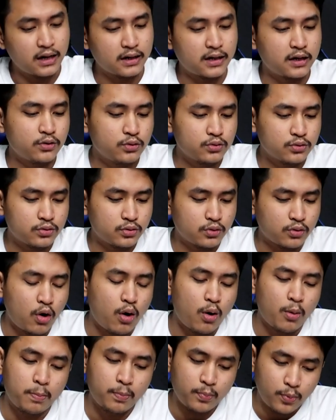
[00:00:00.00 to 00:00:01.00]
sedangkan untuk
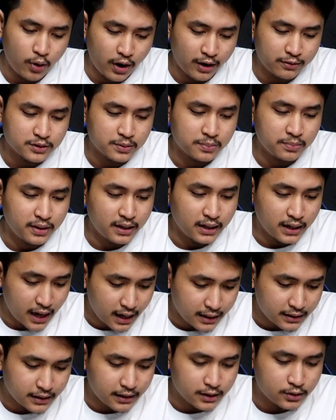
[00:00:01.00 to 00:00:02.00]
Oppo F9
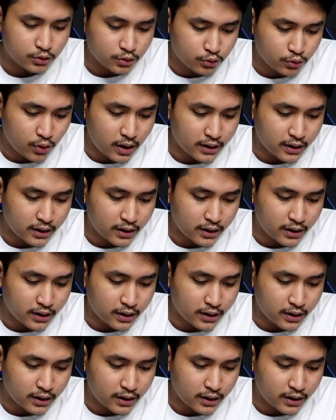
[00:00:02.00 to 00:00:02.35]
itu